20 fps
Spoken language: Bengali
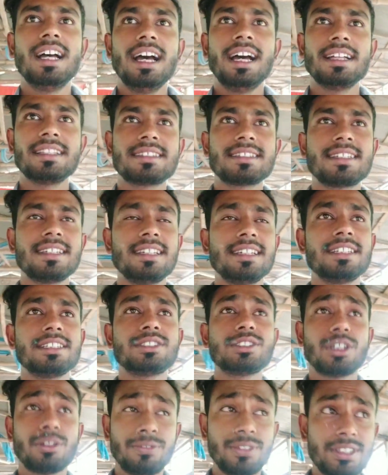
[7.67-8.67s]
আজকে
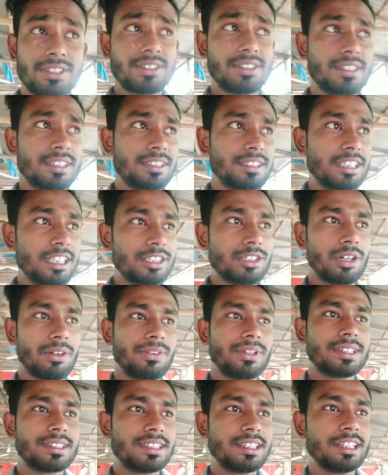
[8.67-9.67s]
টপিক্স যে
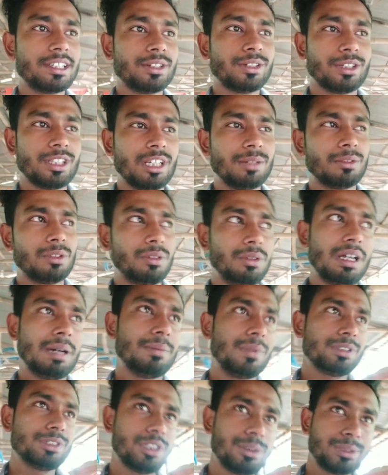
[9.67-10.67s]
টপিক্সটি নিয়ে কথা বলবো
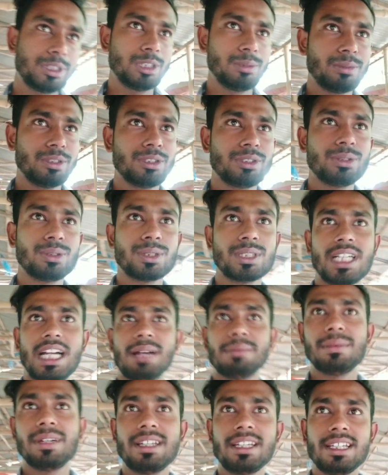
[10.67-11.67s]
আমরা সবসময় তো
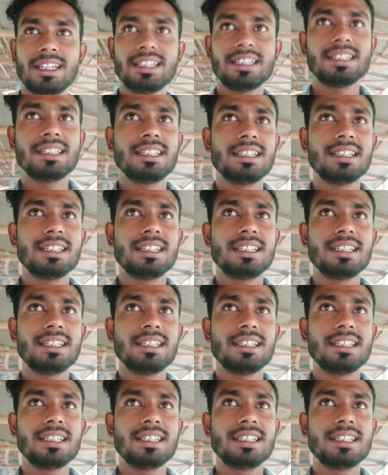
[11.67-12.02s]
খামারের